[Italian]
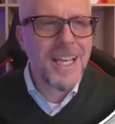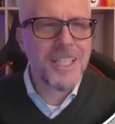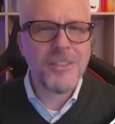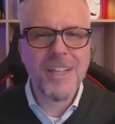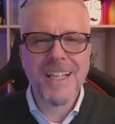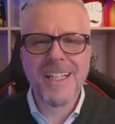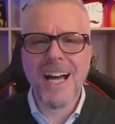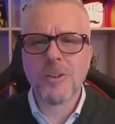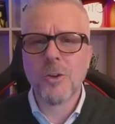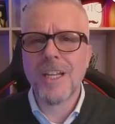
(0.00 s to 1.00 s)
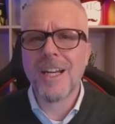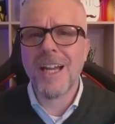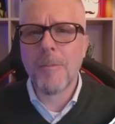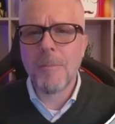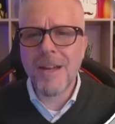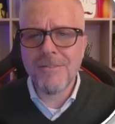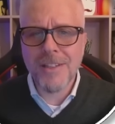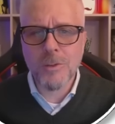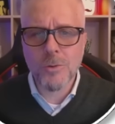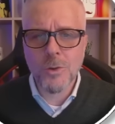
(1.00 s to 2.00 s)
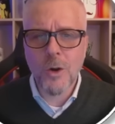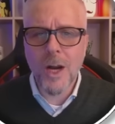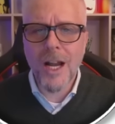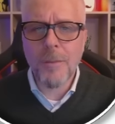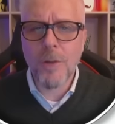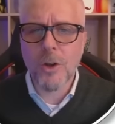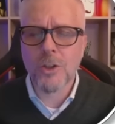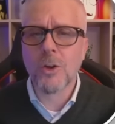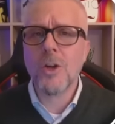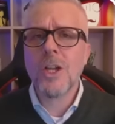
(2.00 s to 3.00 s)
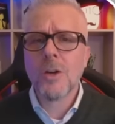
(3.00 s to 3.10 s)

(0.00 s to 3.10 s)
e ci viene dato il benvenuto a bordo.